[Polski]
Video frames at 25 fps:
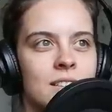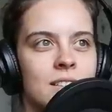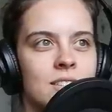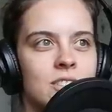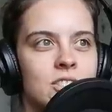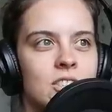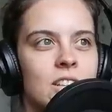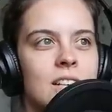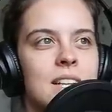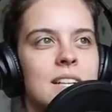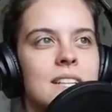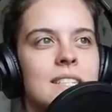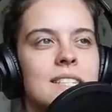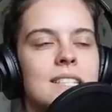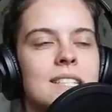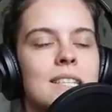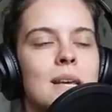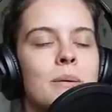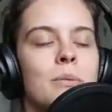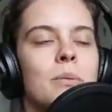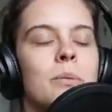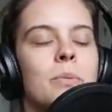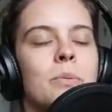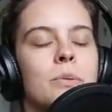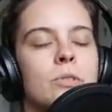że chcę
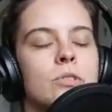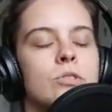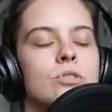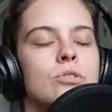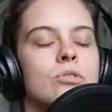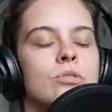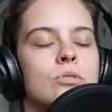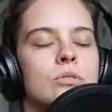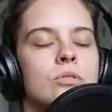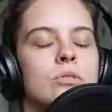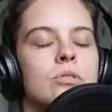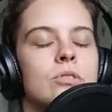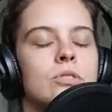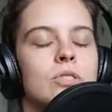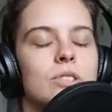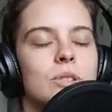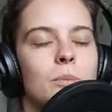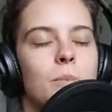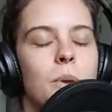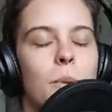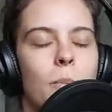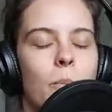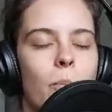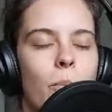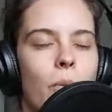po prostu
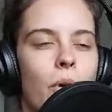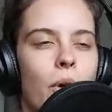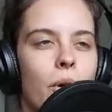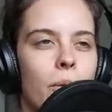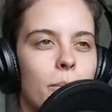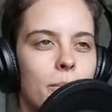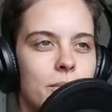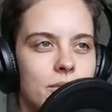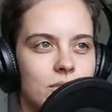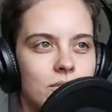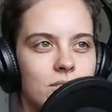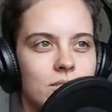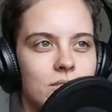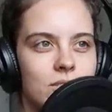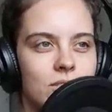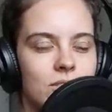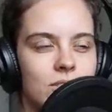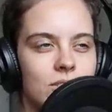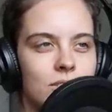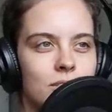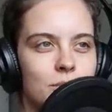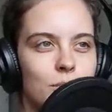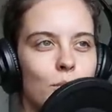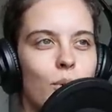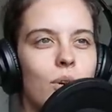sobie pobyć,
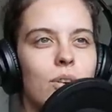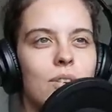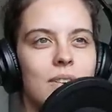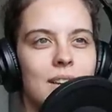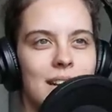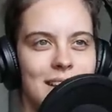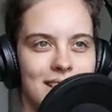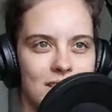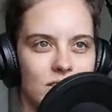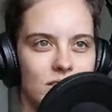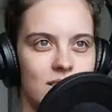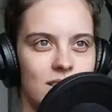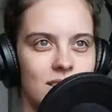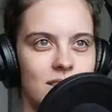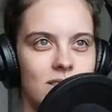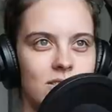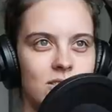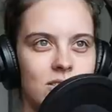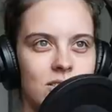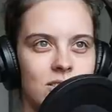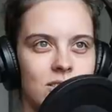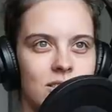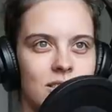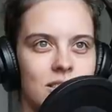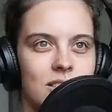
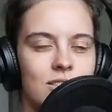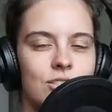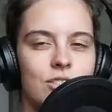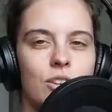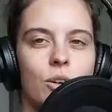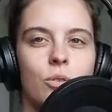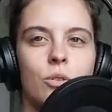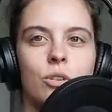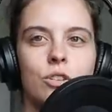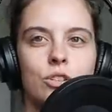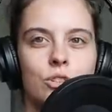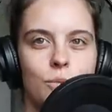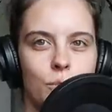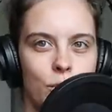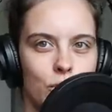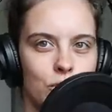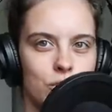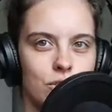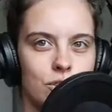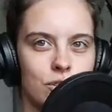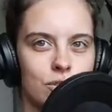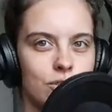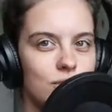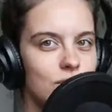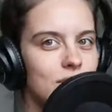poleżeć i z nią
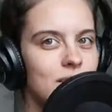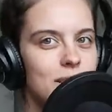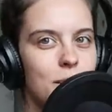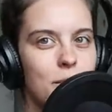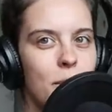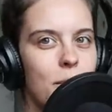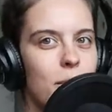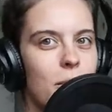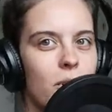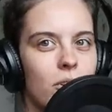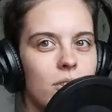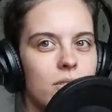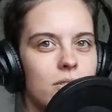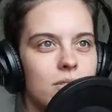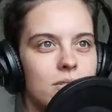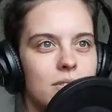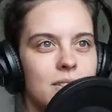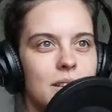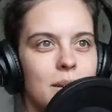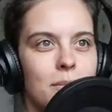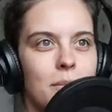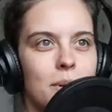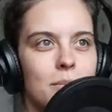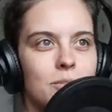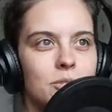odpocząć. Nie mam,
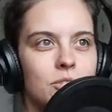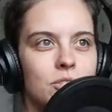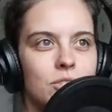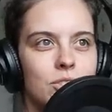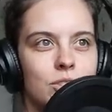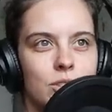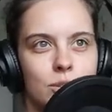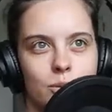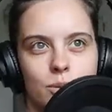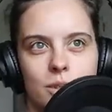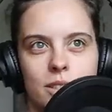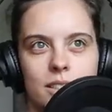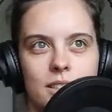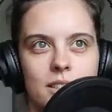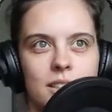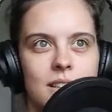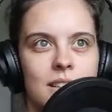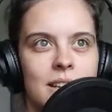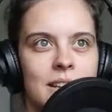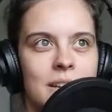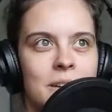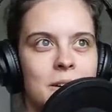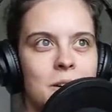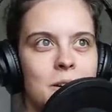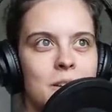nie mam siły,
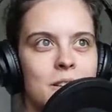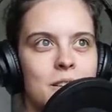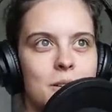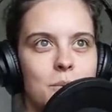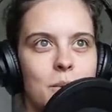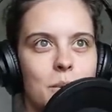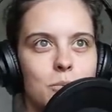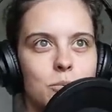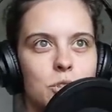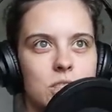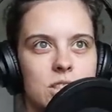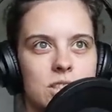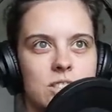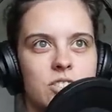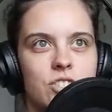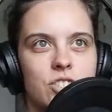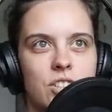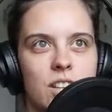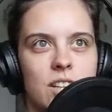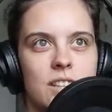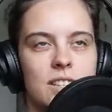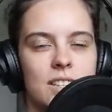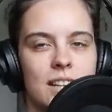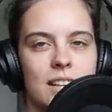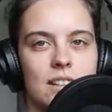nie mam
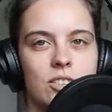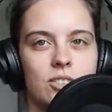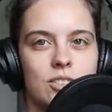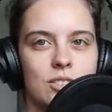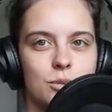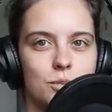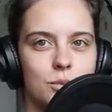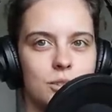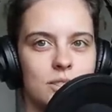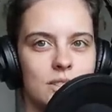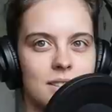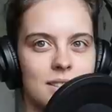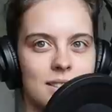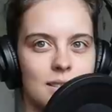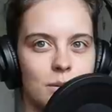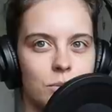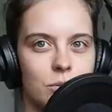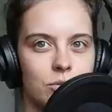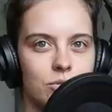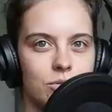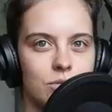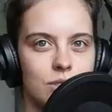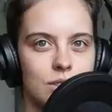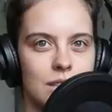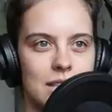przestrzeni na to, żeby się z
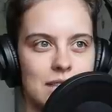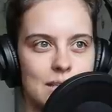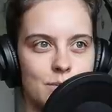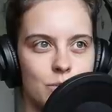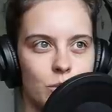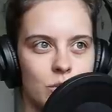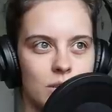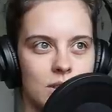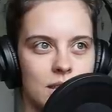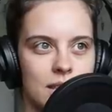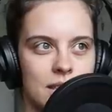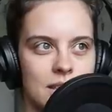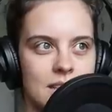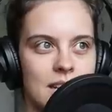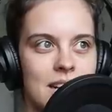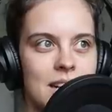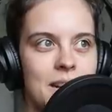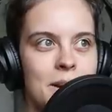Tobą dzisiaj spotkać.